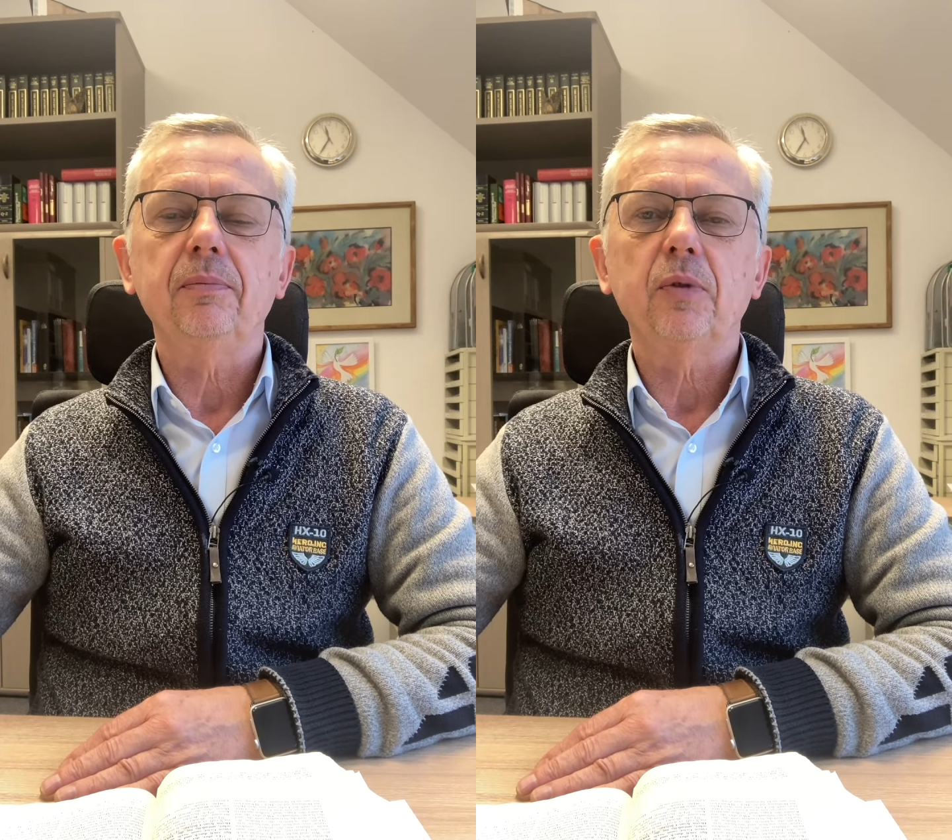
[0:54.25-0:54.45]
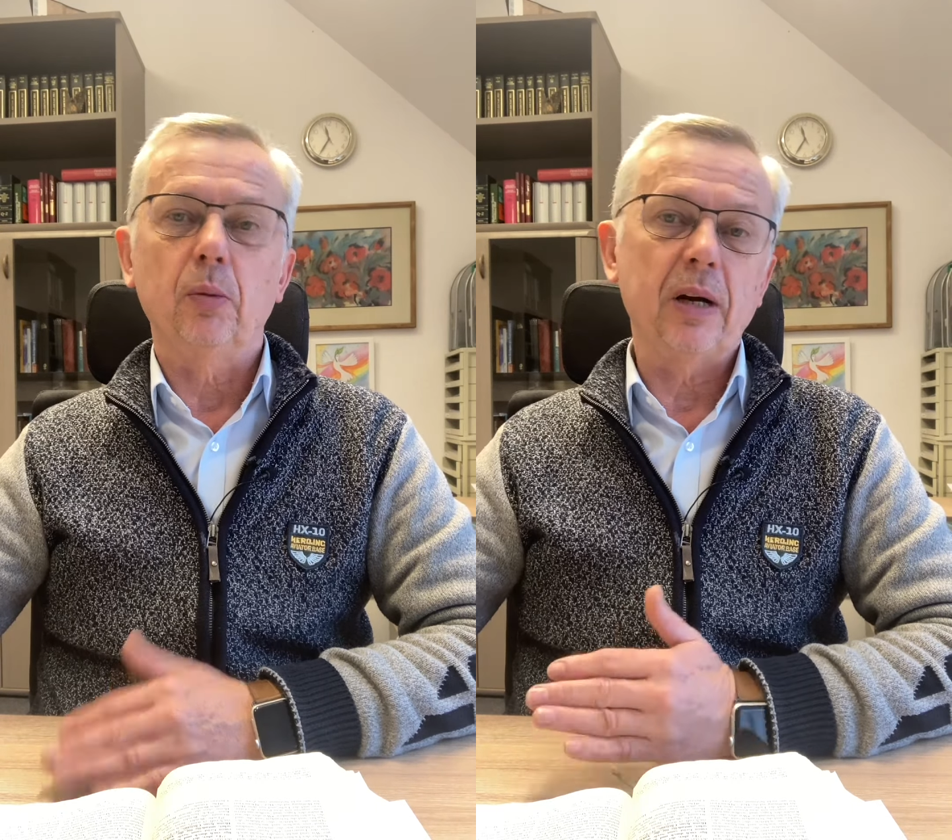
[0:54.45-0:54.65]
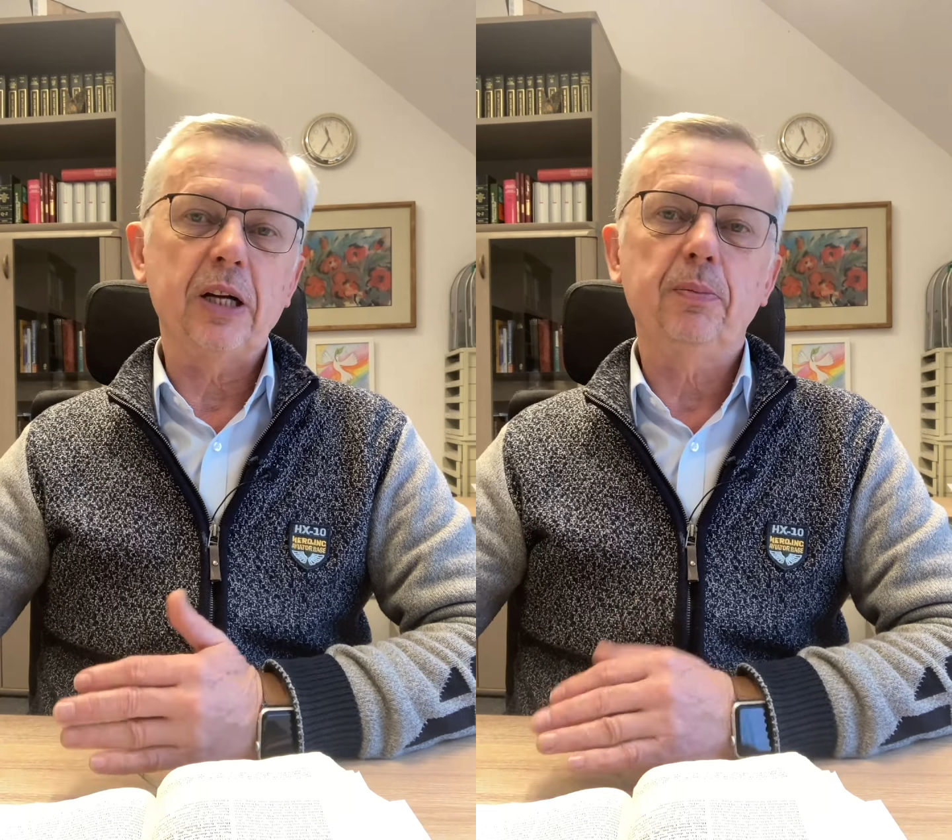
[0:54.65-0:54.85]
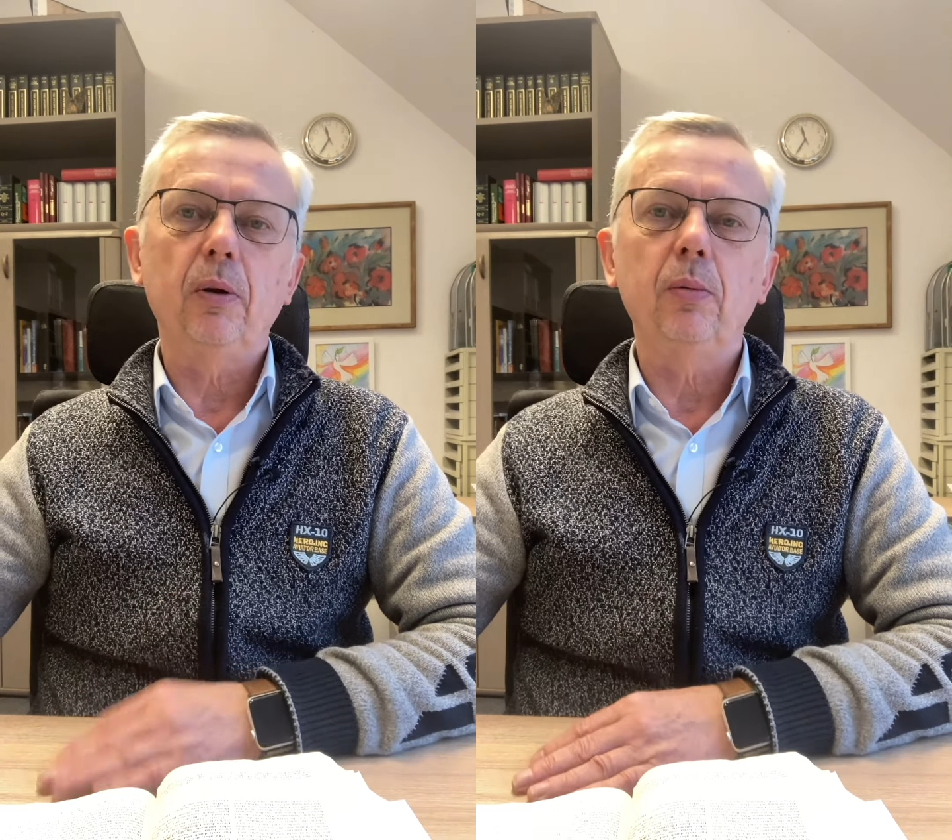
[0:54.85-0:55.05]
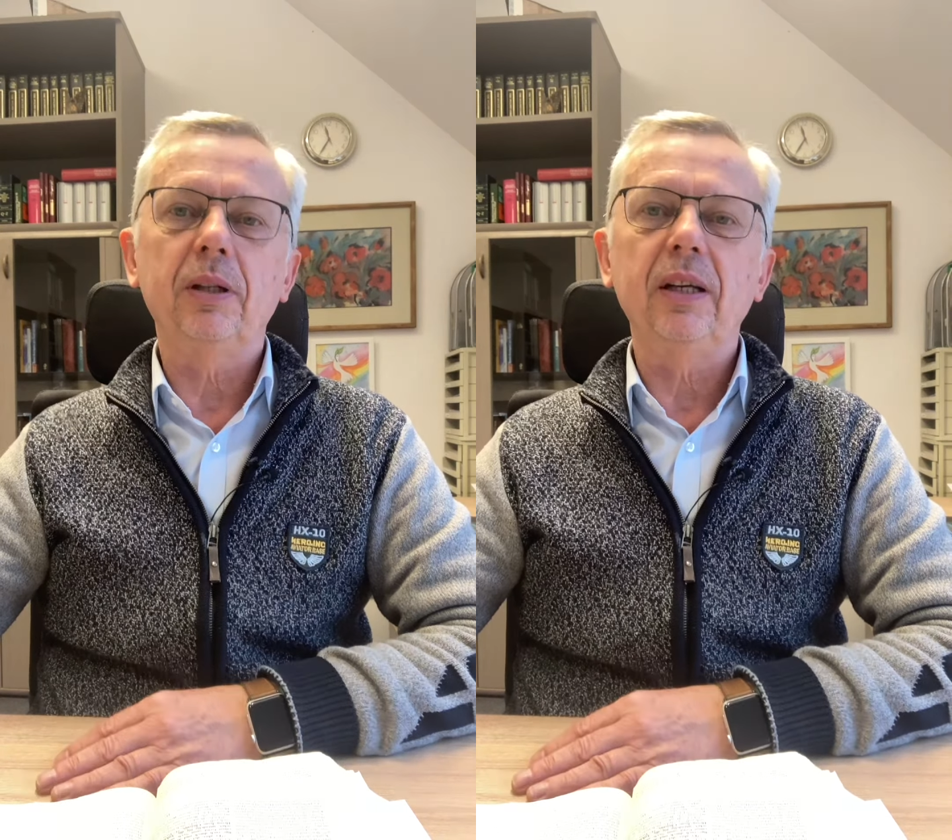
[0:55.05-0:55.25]
zum Beispiel
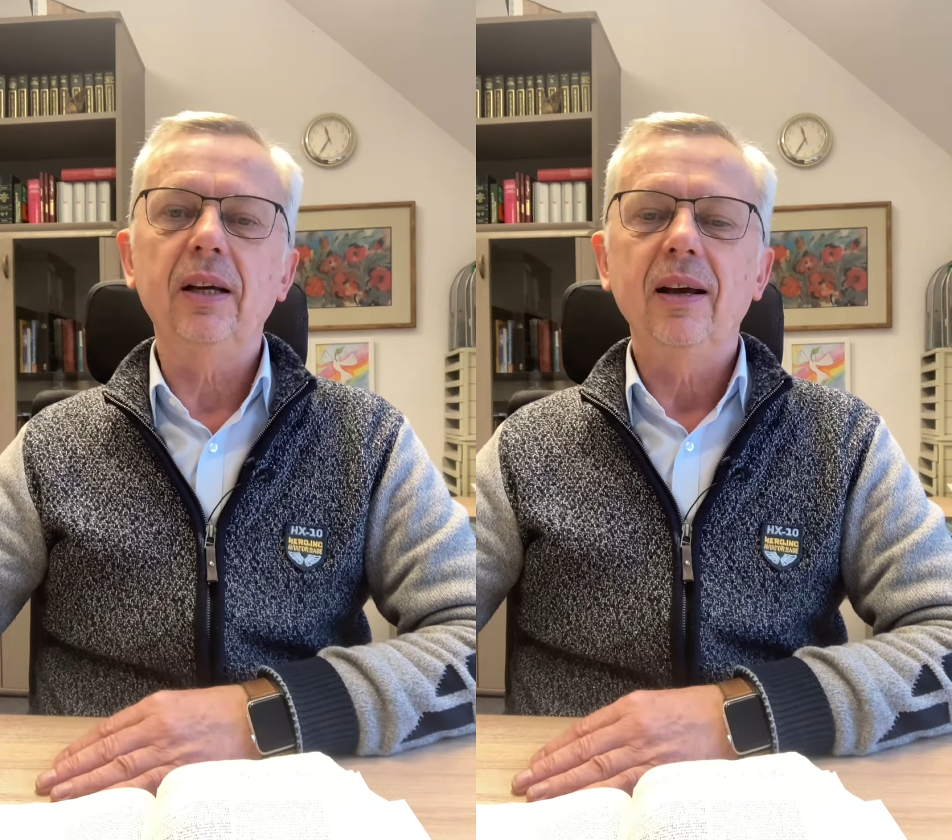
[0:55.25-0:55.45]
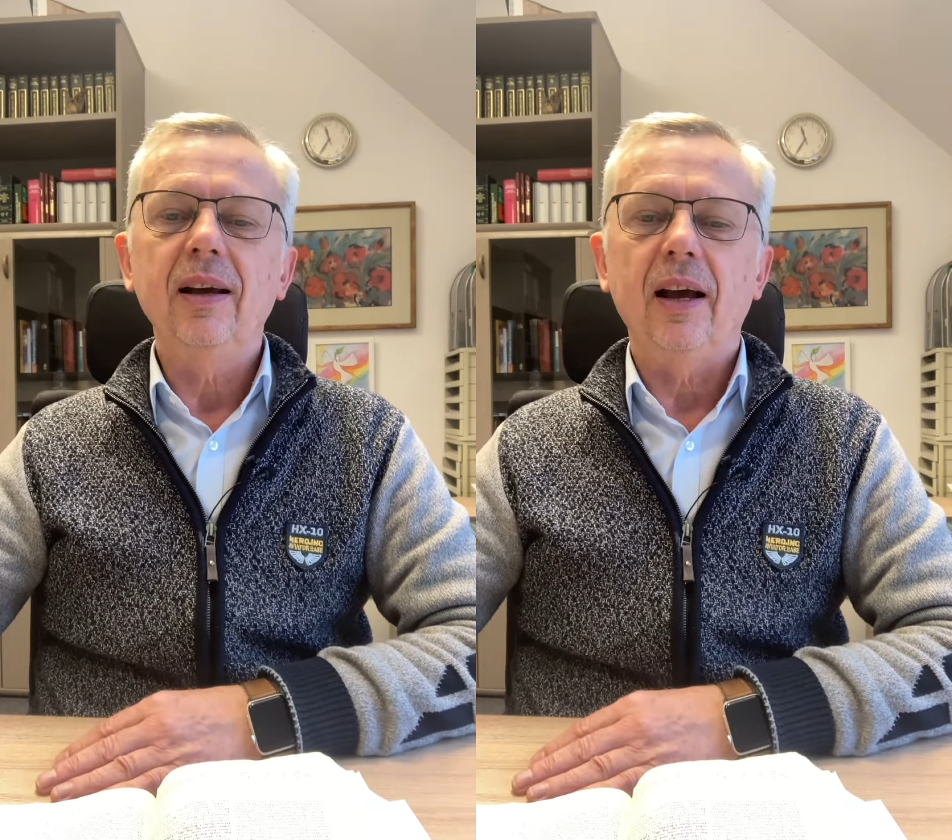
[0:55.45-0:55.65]
über die